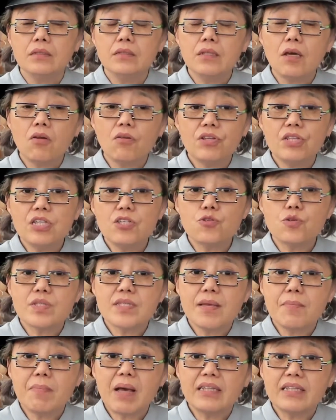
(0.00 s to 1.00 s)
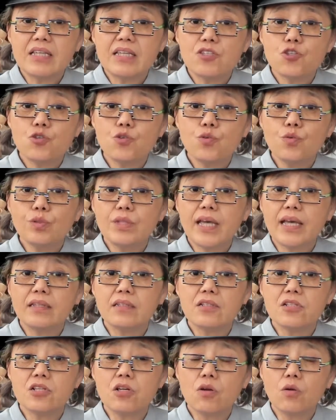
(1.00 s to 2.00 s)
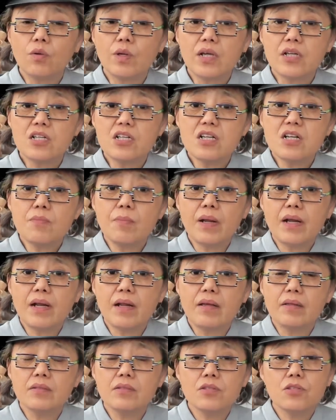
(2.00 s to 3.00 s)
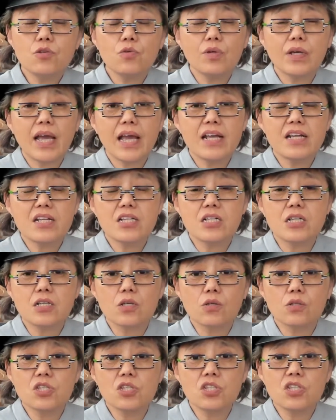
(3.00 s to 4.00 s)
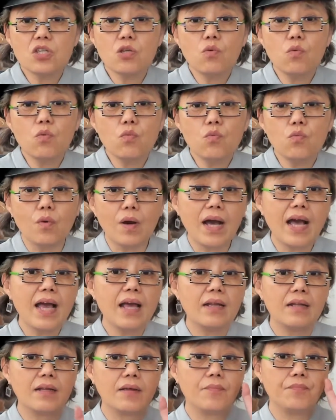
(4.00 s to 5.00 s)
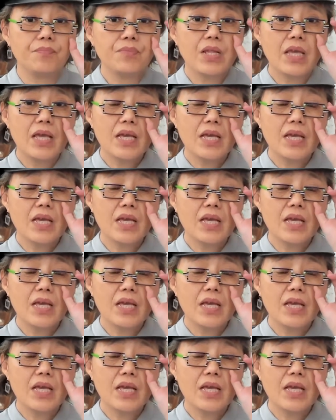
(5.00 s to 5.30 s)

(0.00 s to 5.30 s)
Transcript: 到了一九三八年秋天的时候呢，日本人又开始进攻武汉了。